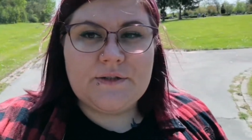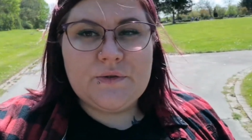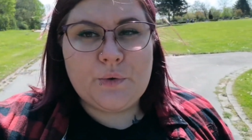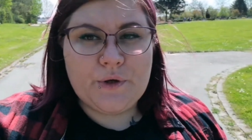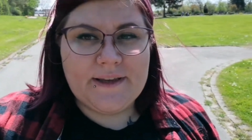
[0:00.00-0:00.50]

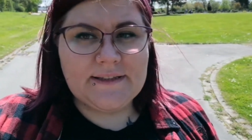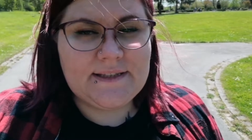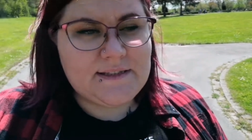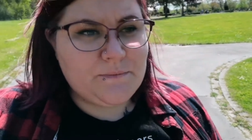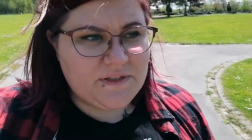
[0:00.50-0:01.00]
So, hier ist
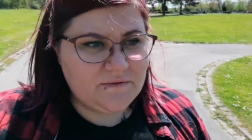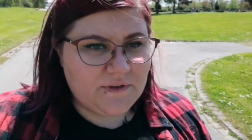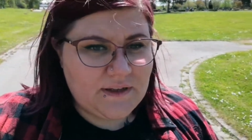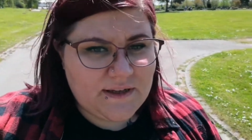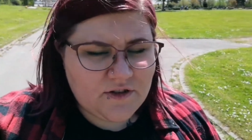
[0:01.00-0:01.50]
jetzt ein bisschen
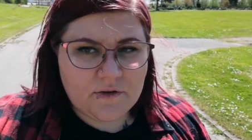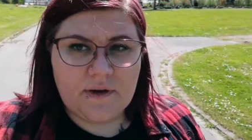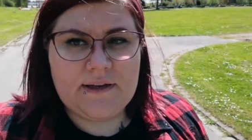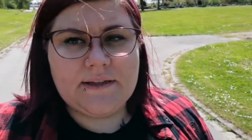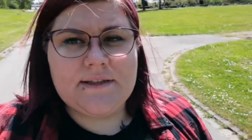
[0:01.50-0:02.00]
windig. Wir
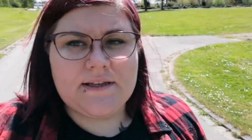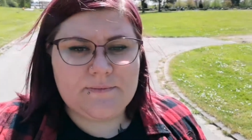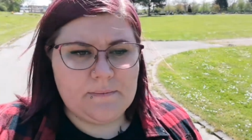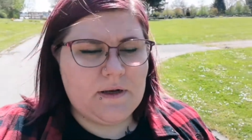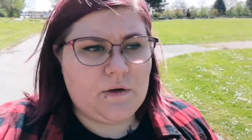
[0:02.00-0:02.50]
waren jetzt
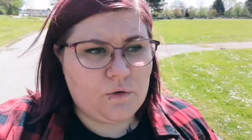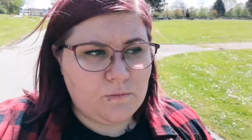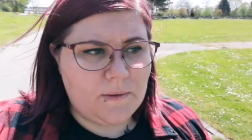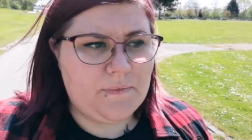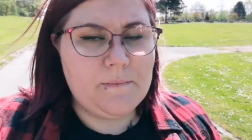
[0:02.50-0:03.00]
erstmal mal nach
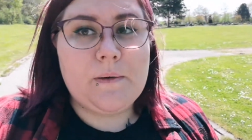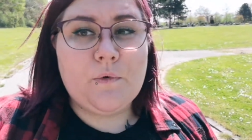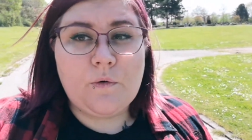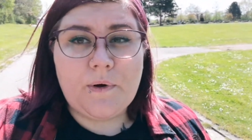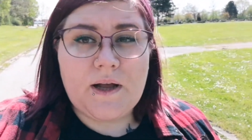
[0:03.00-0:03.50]
Oma bei meinem
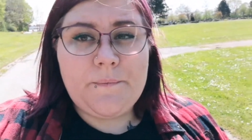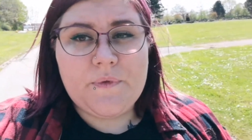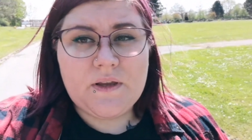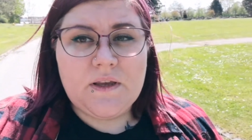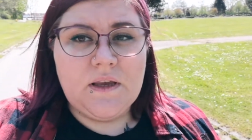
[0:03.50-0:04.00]
Opa.
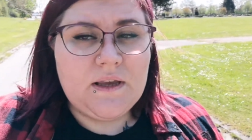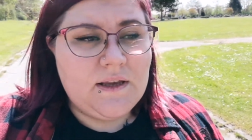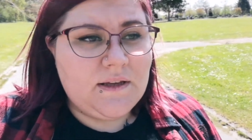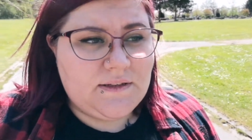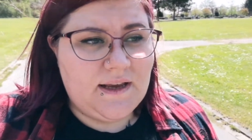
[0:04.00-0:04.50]

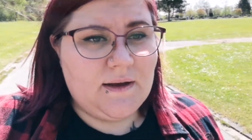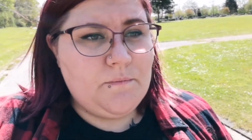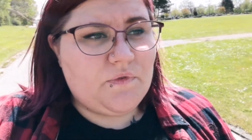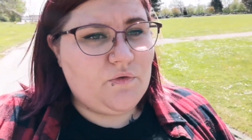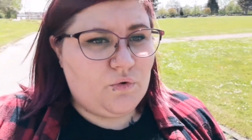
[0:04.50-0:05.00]
Die
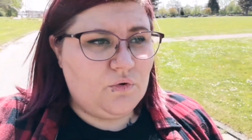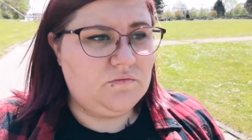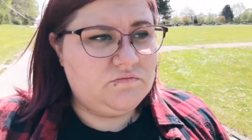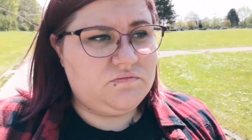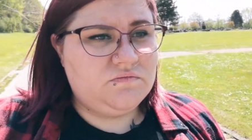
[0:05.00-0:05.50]
haben so
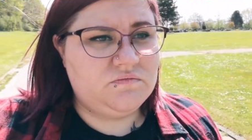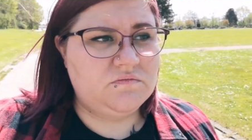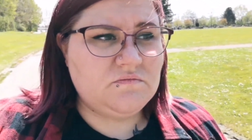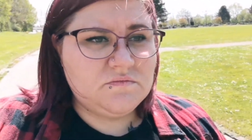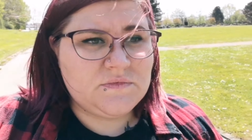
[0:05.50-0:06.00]

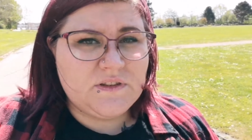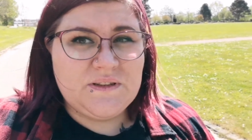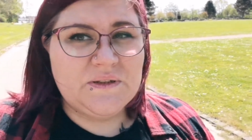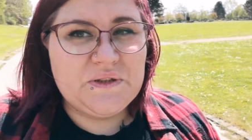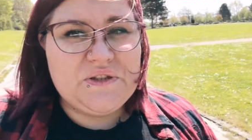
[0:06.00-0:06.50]

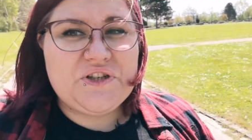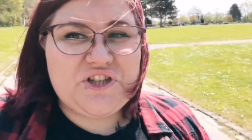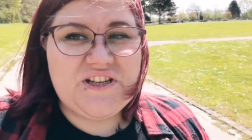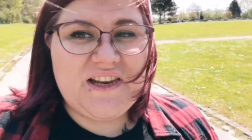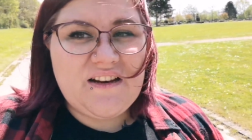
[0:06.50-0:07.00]

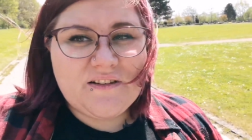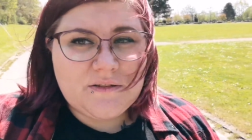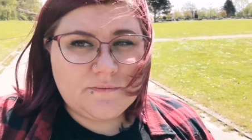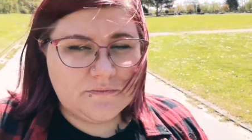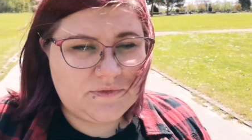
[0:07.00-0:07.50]

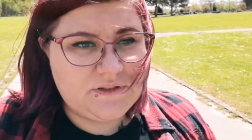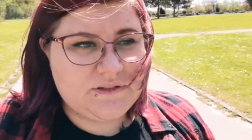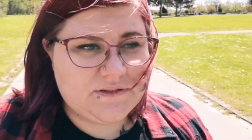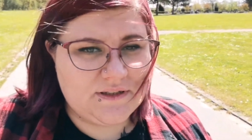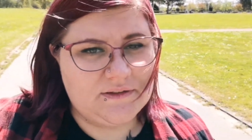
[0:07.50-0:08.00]
Stele, die
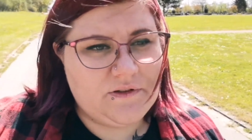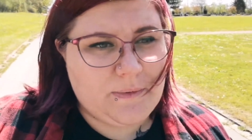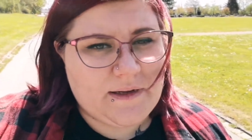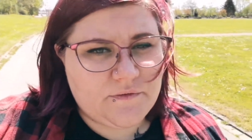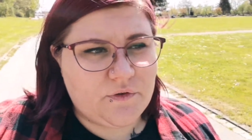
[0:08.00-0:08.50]
sind halt
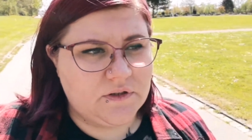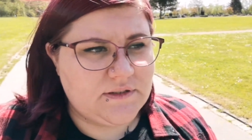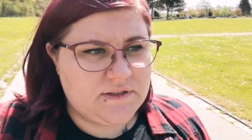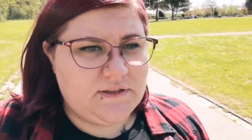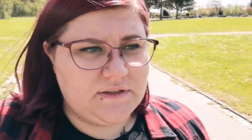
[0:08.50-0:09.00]
verbrannt worden,
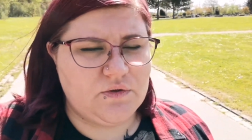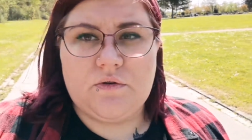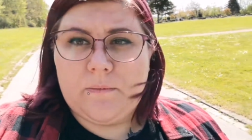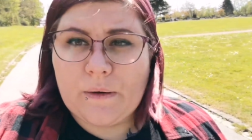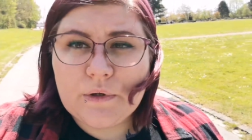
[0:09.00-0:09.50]
sind in so
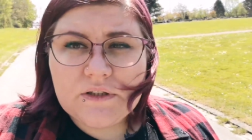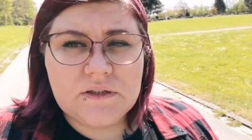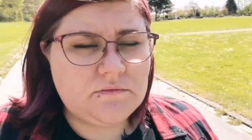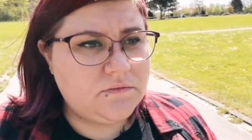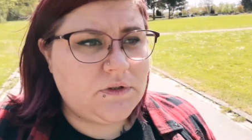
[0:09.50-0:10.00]
einem Labor
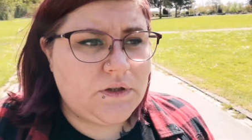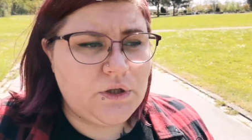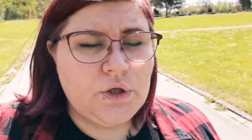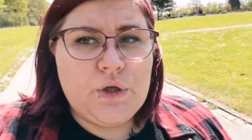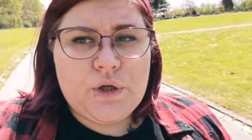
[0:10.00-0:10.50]
drin.
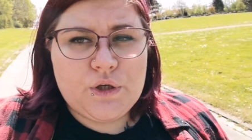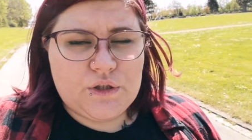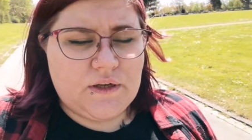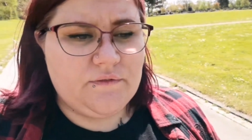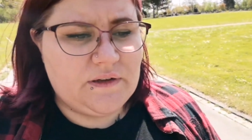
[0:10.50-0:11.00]

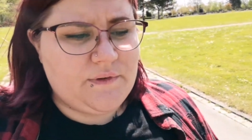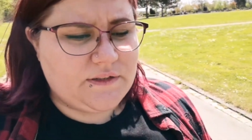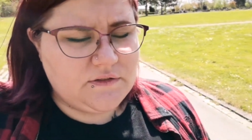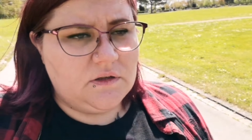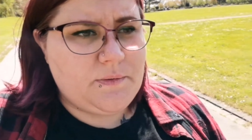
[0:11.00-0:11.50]
Und dann waren wir
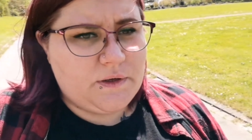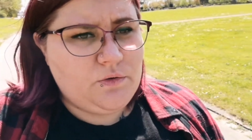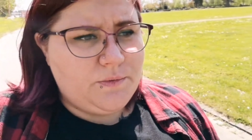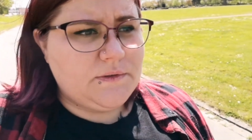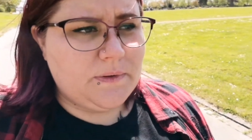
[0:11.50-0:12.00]
jetzt noch bei
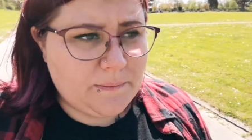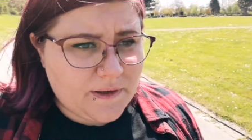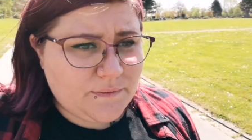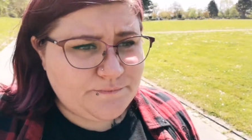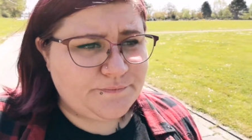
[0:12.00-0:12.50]
Rudis
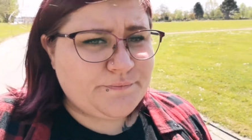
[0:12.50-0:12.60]
Papa.